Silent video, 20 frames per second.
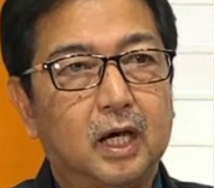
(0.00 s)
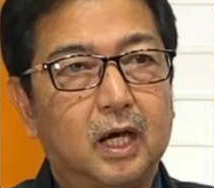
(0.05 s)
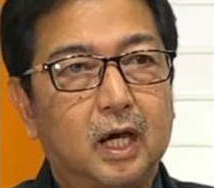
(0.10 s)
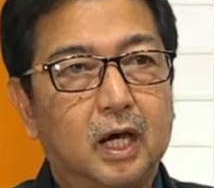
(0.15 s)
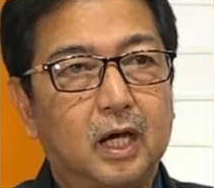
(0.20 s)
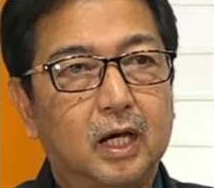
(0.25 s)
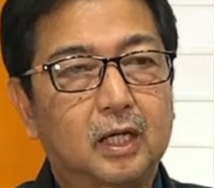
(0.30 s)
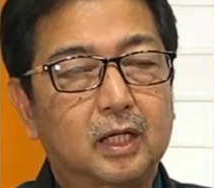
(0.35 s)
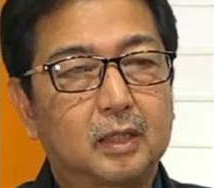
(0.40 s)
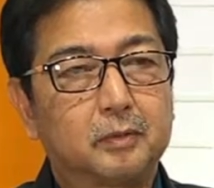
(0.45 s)

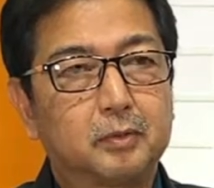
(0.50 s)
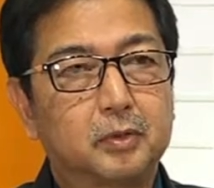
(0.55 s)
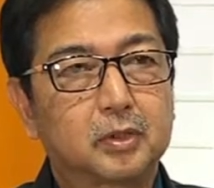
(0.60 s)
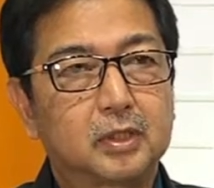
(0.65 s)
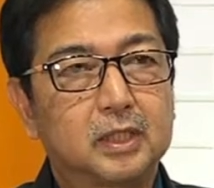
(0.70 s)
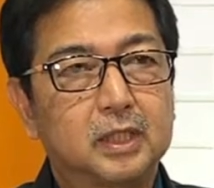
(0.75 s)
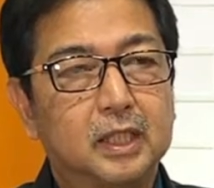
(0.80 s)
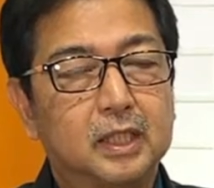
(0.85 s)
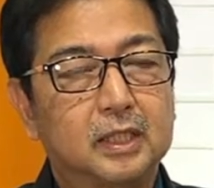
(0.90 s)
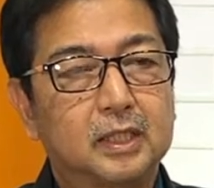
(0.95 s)
ang
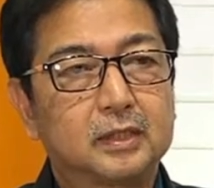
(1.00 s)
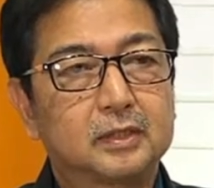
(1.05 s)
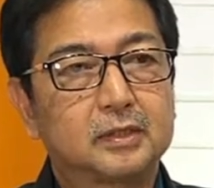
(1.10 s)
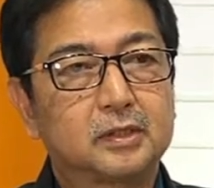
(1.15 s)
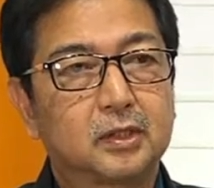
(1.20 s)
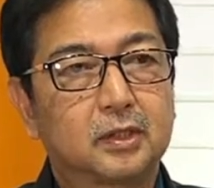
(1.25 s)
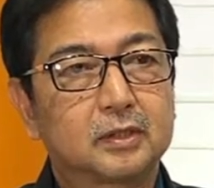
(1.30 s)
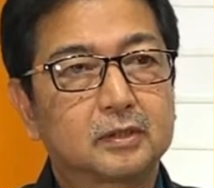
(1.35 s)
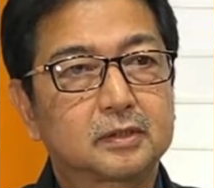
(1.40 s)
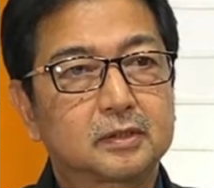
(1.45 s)
kabutihan ng
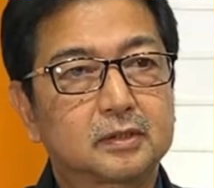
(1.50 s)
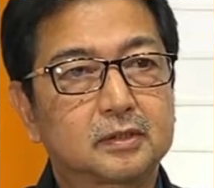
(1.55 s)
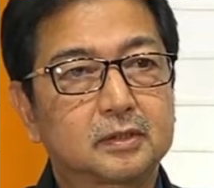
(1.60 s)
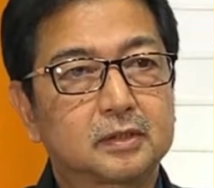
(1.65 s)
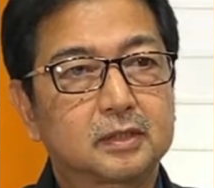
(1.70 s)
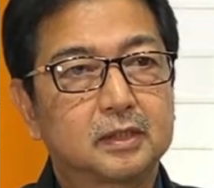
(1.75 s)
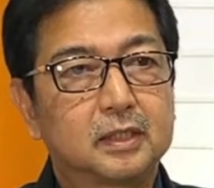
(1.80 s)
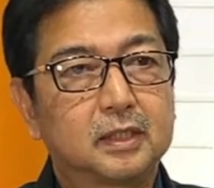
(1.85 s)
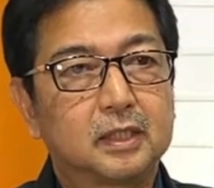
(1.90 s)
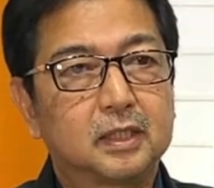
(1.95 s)

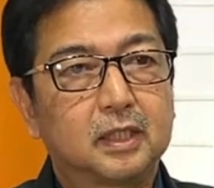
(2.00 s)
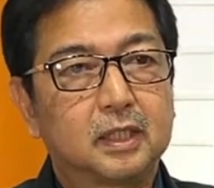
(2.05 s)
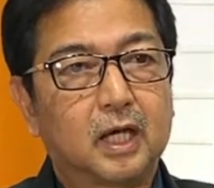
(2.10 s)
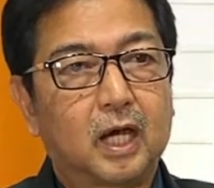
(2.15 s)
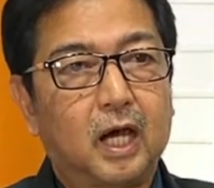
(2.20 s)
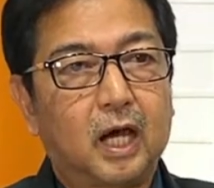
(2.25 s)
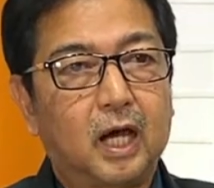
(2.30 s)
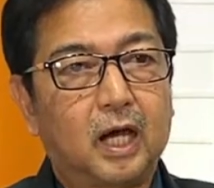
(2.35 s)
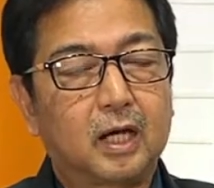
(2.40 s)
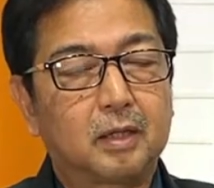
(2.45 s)
Diyos,
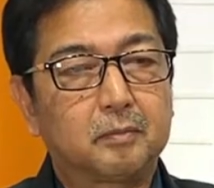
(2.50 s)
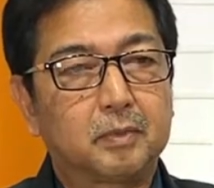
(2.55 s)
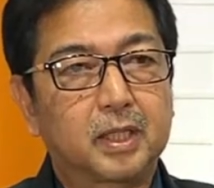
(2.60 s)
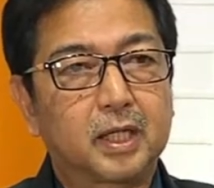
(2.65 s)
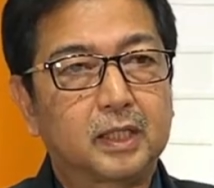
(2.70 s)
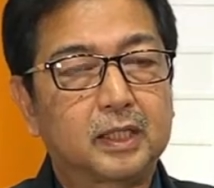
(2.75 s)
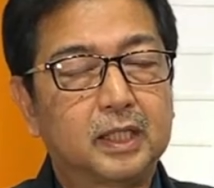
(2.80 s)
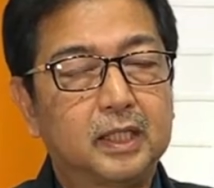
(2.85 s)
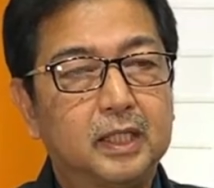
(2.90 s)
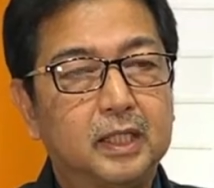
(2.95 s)
ang
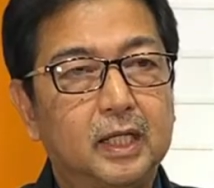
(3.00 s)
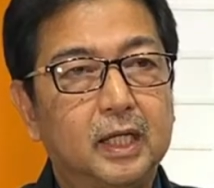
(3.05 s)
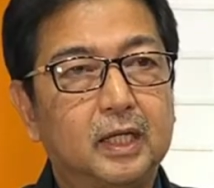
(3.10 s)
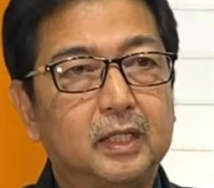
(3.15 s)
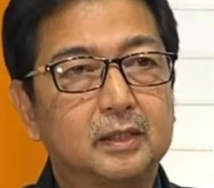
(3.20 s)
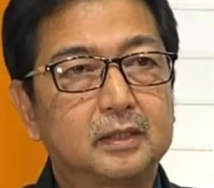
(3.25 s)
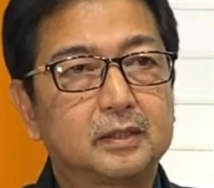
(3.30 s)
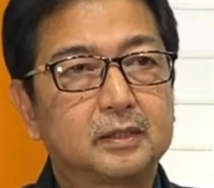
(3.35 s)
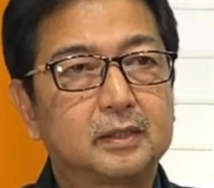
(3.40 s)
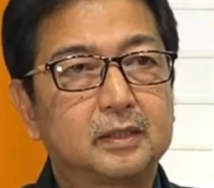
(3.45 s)
mga
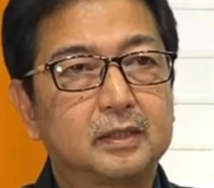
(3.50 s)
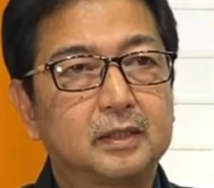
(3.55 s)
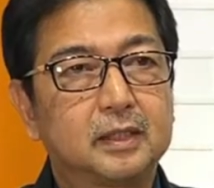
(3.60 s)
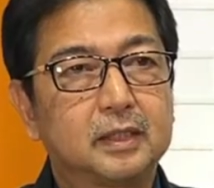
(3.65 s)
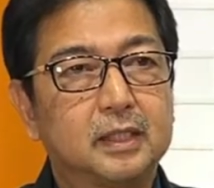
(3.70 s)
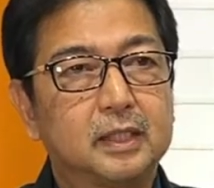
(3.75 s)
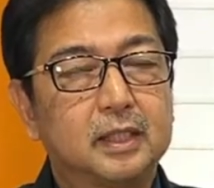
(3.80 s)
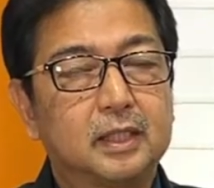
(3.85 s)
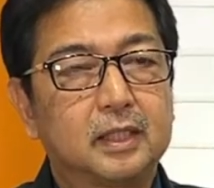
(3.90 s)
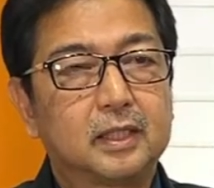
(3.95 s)
dahilan
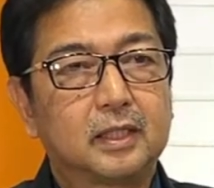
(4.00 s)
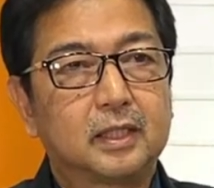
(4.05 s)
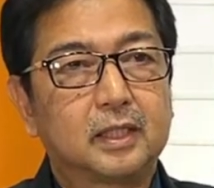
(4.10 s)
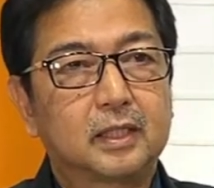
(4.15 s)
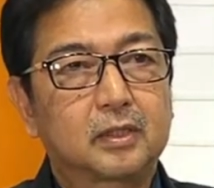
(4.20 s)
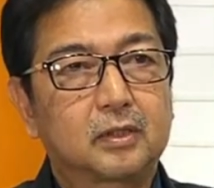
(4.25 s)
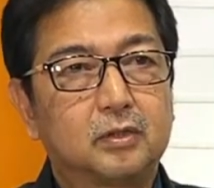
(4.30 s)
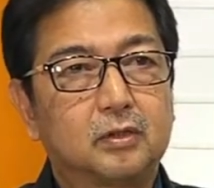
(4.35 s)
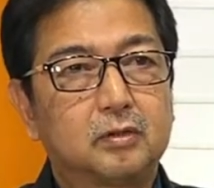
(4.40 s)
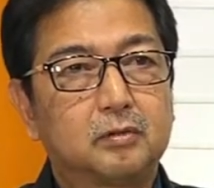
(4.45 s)

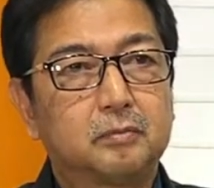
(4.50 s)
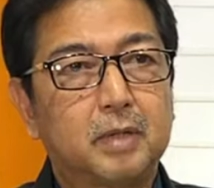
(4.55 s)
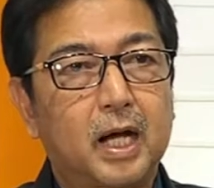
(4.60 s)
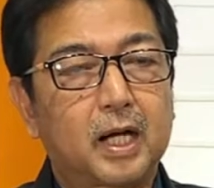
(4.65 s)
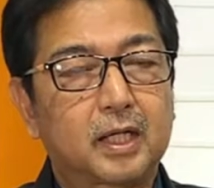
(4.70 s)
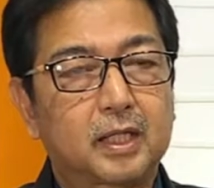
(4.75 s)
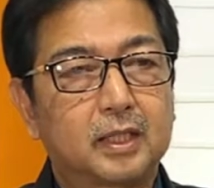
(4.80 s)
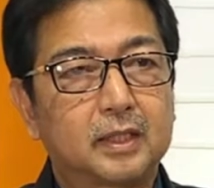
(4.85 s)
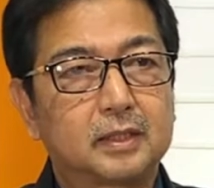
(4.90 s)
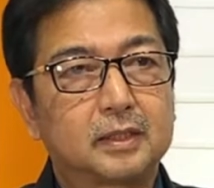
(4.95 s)
kung
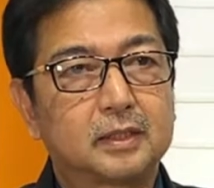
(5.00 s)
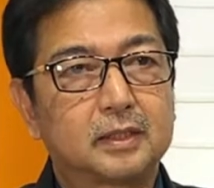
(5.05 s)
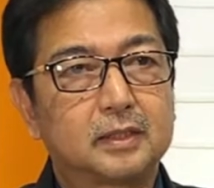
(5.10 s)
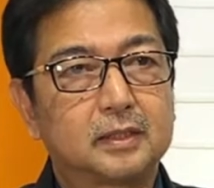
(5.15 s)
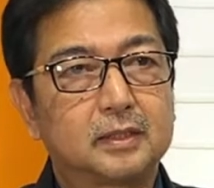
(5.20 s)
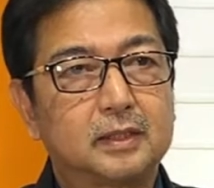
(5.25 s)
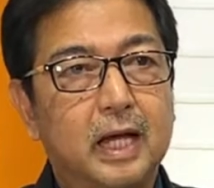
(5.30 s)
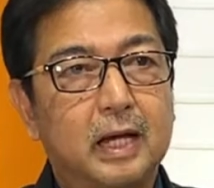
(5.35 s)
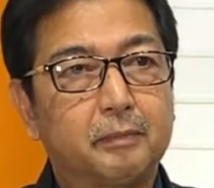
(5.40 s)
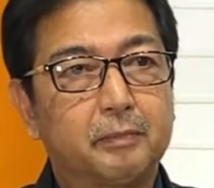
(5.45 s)
bakit
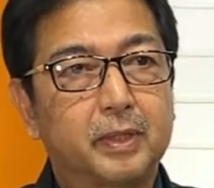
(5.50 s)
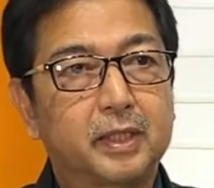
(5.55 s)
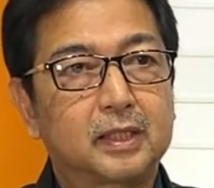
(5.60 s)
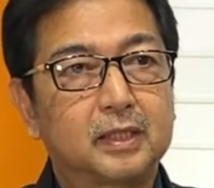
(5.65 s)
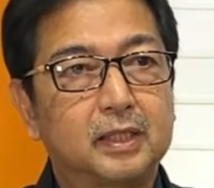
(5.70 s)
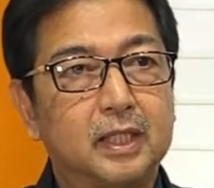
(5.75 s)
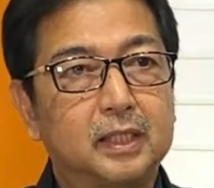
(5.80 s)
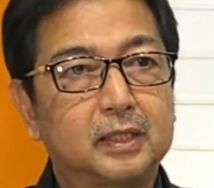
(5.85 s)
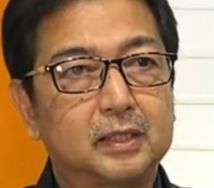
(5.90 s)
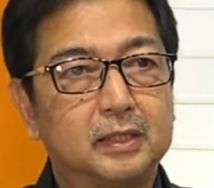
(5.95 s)
dapat
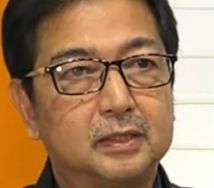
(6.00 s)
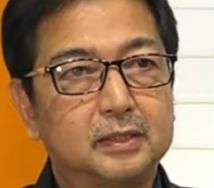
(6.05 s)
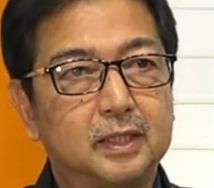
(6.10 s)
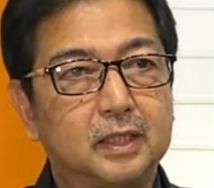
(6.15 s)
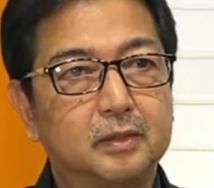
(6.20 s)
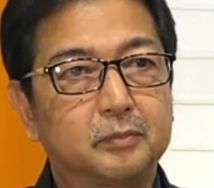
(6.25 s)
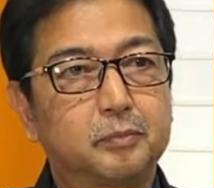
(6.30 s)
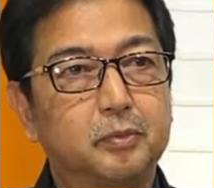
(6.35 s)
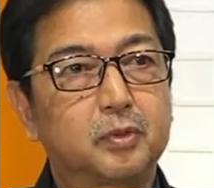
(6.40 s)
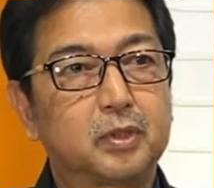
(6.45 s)
natin
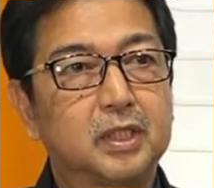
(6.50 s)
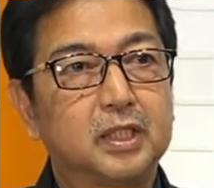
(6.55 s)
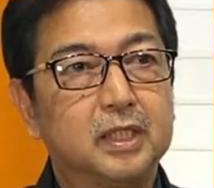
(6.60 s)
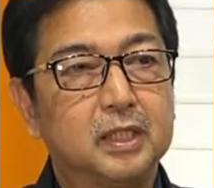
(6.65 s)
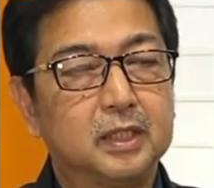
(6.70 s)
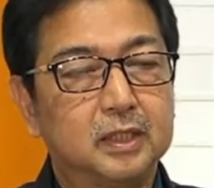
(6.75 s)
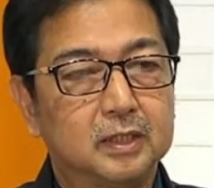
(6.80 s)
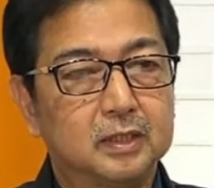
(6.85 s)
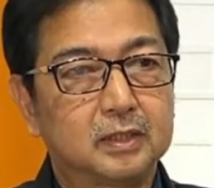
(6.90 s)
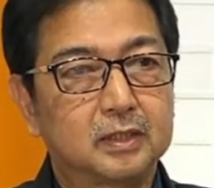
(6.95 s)
siyang
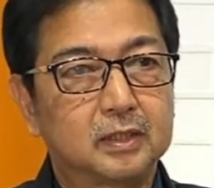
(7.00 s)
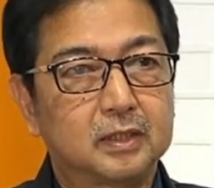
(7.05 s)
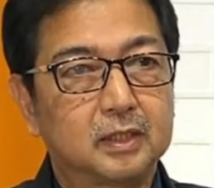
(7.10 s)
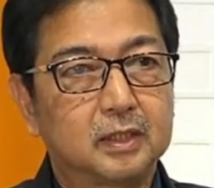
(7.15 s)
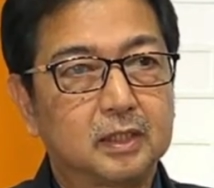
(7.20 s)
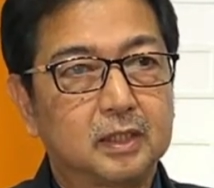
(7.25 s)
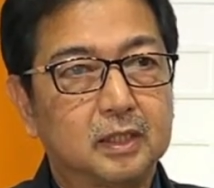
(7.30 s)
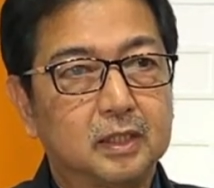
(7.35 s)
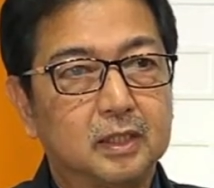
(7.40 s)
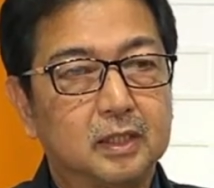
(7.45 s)
purihin
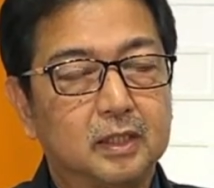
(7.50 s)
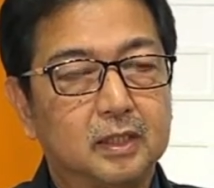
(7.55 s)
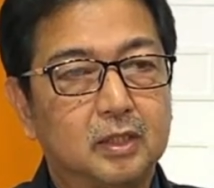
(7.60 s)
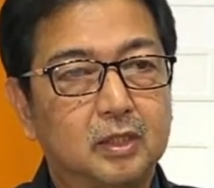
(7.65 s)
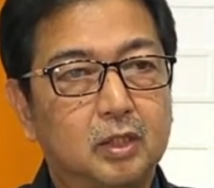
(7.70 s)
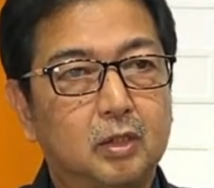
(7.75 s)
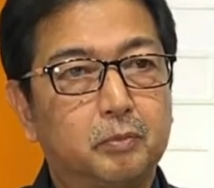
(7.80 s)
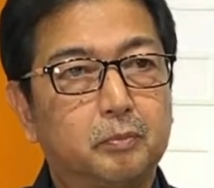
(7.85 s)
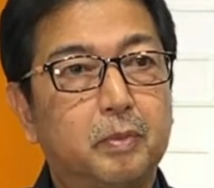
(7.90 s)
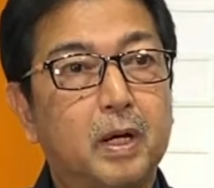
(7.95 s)

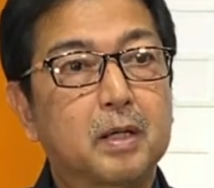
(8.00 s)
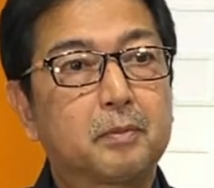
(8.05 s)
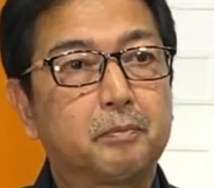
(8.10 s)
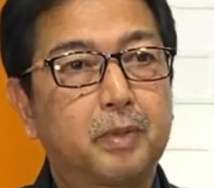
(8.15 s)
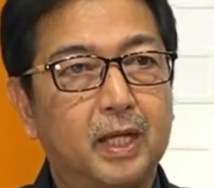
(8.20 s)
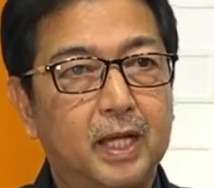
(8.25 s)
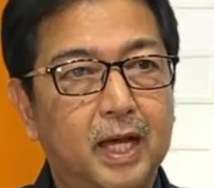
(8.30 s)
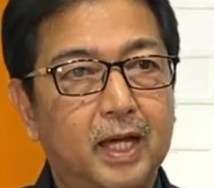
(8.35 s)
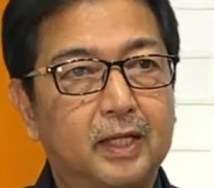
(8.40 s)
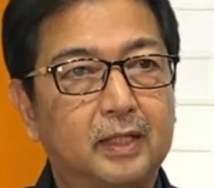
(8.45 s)
o
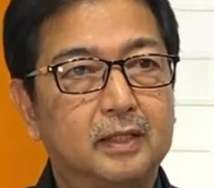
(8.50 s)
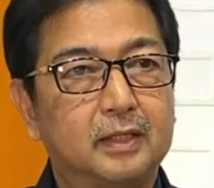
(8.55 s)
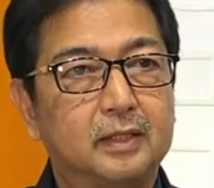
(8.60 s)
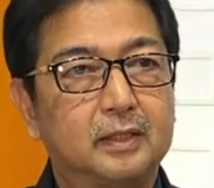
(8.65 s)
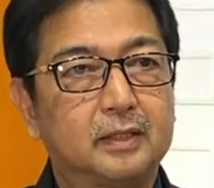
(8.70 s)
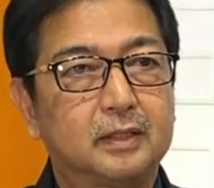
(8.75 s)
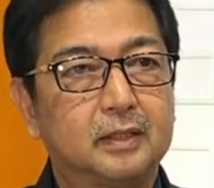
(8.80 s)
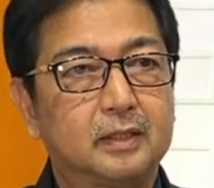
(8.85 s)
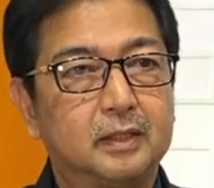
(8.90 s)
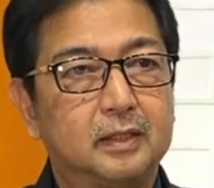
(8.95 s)

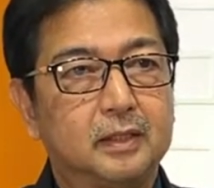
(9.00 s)
pagpalain.